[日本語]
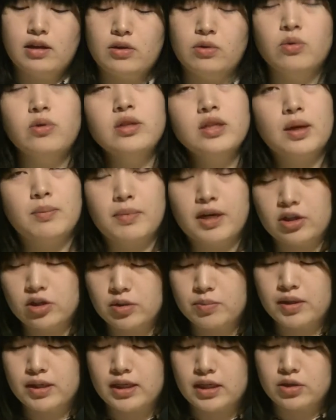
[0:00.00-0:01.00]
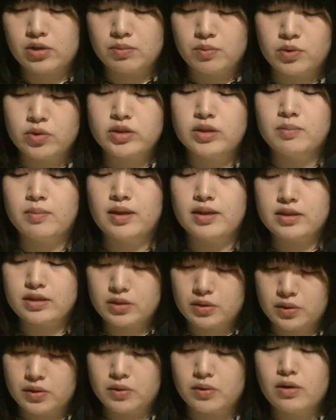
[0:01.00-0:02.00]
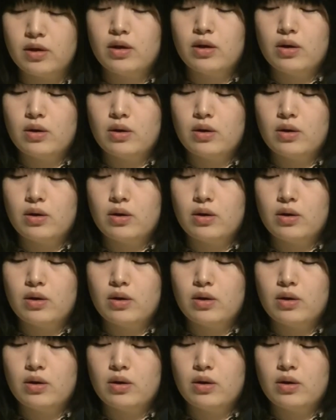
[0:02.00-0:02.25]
どんな番組かと申しますと、